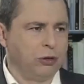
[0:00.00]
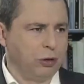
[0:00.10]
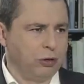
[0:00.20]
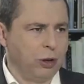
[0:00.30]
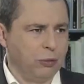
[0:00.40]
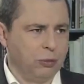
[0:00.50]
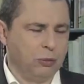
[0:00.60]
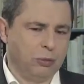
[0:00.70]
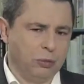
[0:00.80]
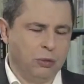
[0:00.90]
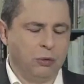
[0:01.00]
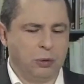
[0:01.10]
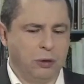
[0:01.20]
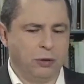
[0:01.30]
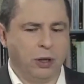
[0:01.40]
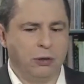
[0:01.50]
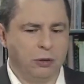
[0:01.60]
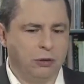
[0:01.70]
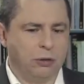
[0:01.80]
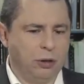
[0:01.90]
coś tam, no prawda,
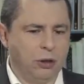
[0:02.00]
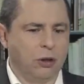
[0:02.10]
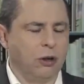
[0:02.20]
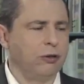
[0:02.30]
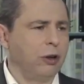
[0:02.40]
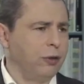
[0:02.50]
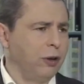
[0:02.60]
no, nie do końca